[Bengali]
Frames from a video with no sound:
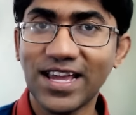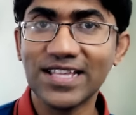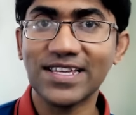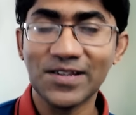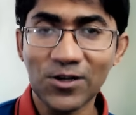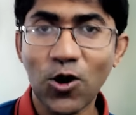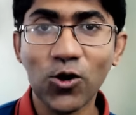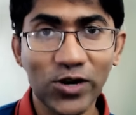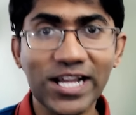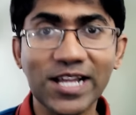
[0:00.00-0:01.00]
এই যে
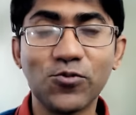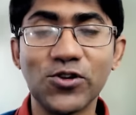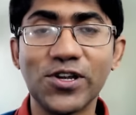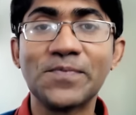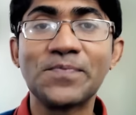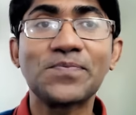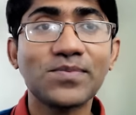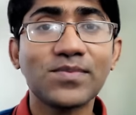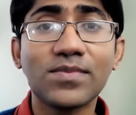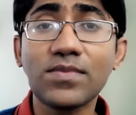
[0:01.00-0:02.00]
অঙ্কটা আগে বুঝোই
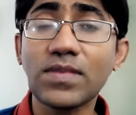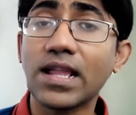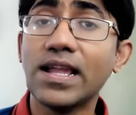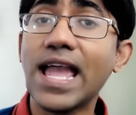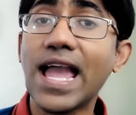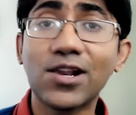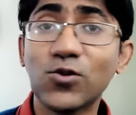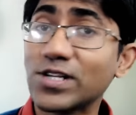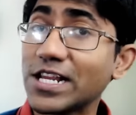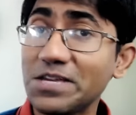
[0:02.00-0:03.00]
এক
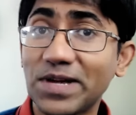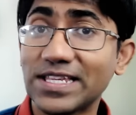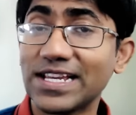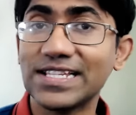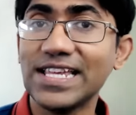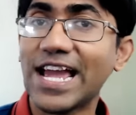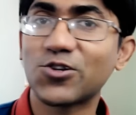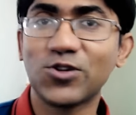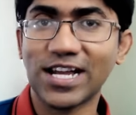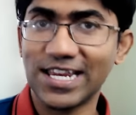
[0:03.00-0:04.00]
লোক নাকি বাজারে গেছে
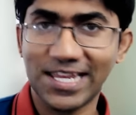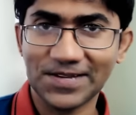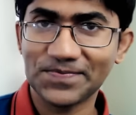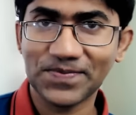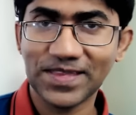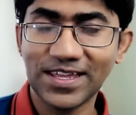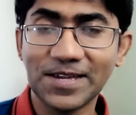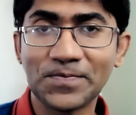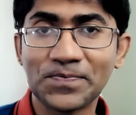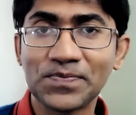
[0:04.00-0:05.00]
একশো টাকা নিয়ে
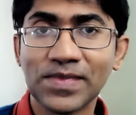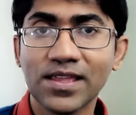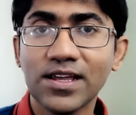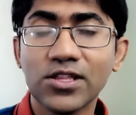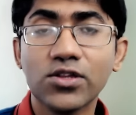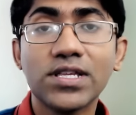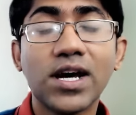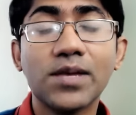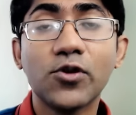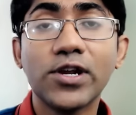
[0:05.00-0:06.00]
হ্যাঁ তো
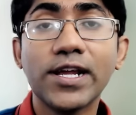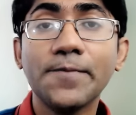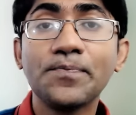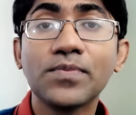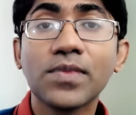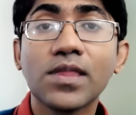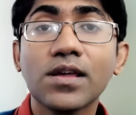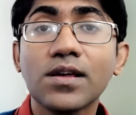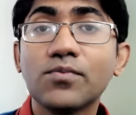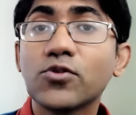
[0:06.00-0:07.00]
যাওয়ার পরে
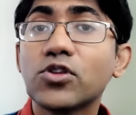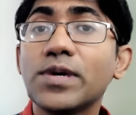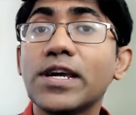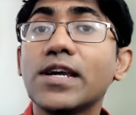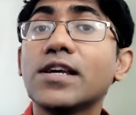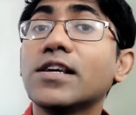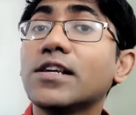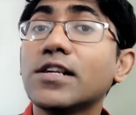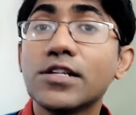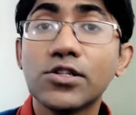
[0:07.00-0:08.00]
প্রথমে
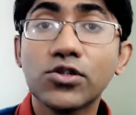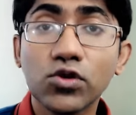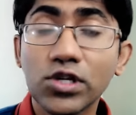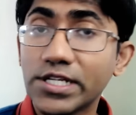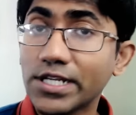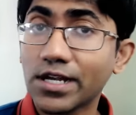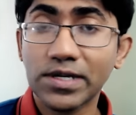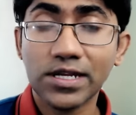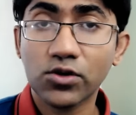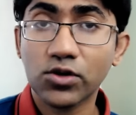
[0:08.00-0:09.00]
চল্লিশ টাকার
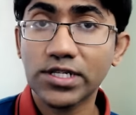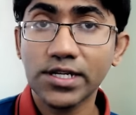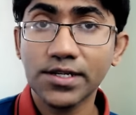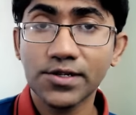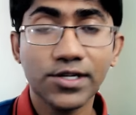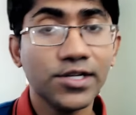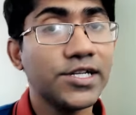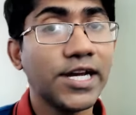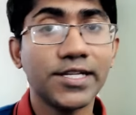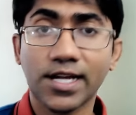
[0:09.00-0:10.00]
বাজার করেছে
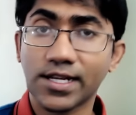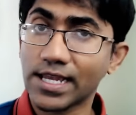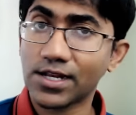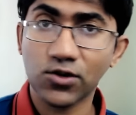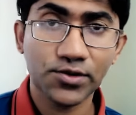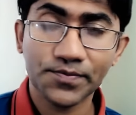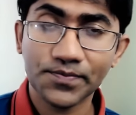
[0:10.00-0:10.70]
ষাট টাকা থাকলো